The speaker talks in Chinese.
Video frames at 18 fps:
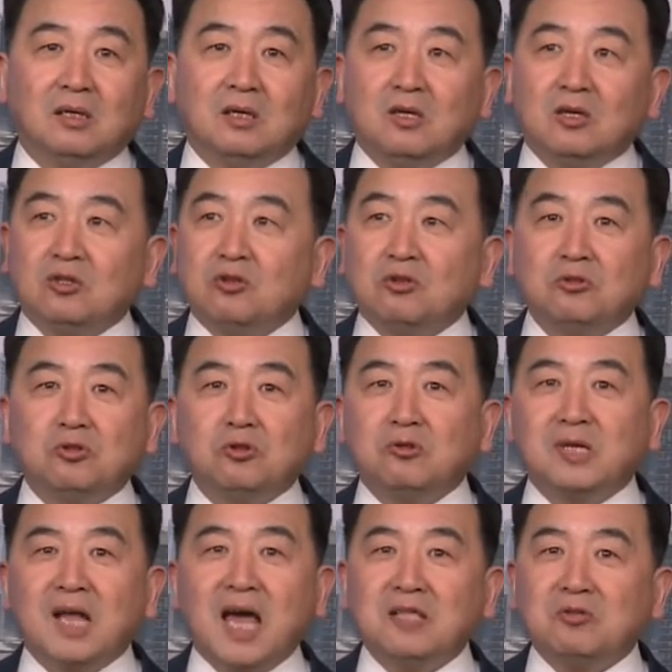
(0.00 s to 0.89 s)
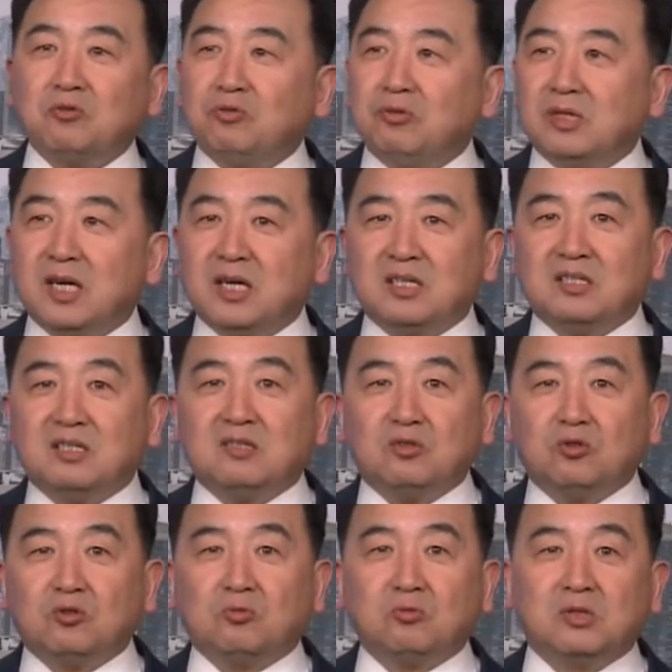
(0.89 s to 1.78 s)
孙春兰女的
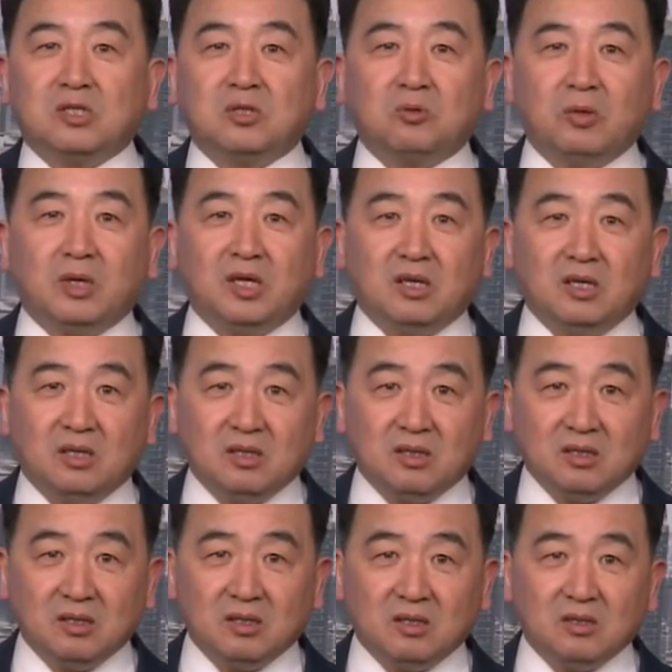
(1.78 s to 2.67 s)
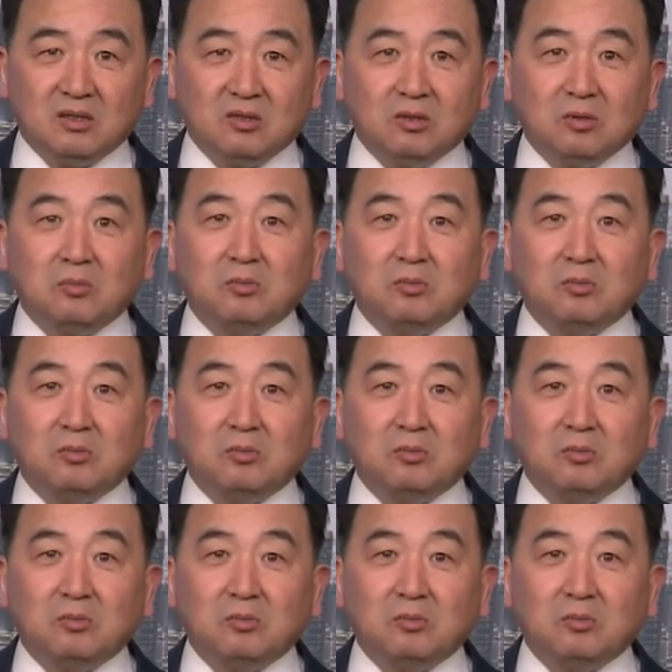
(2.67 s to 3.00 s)
总指挥，对不